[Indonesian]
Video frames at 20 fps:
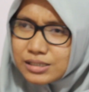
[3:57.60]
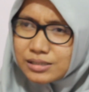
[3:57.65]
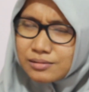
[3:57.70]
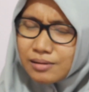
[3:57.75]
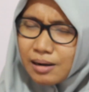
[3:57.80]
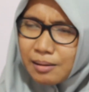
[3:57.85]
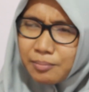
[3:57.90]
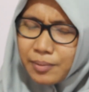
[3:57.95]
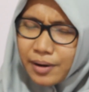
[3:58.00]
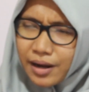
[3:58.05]

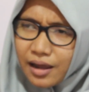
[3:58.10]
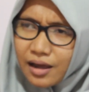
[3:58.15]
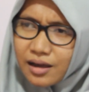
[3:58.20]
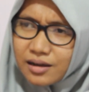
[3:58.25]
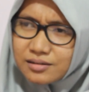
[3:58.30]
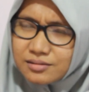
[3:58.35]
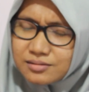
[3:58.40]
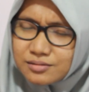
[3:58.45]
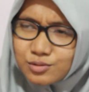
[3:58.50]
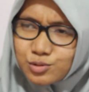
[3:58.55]
apa ya
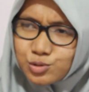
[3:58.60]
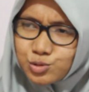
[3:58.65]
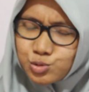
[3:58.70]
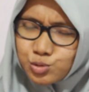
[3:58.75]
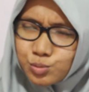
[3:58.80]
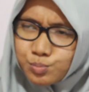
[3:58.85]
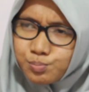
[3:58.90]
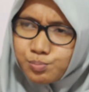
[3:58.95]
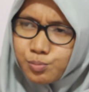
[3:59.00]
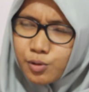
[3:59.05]

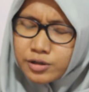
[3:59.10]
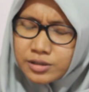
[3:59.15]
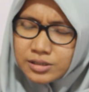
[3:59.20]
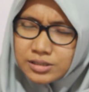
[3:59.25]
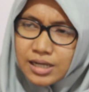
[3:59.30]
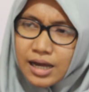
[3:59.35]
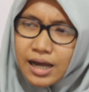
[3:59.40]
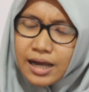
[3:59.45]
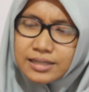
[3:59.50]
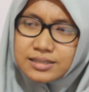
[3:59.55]
supportnya
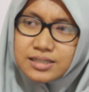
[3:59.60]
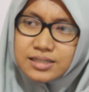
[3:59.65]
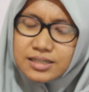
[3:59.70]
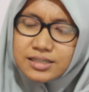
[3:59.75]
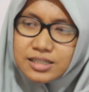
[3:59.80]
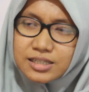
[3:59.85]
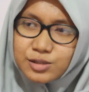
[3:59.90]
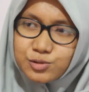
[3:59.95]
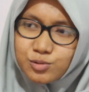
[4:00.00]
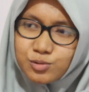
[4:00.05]
aja gitu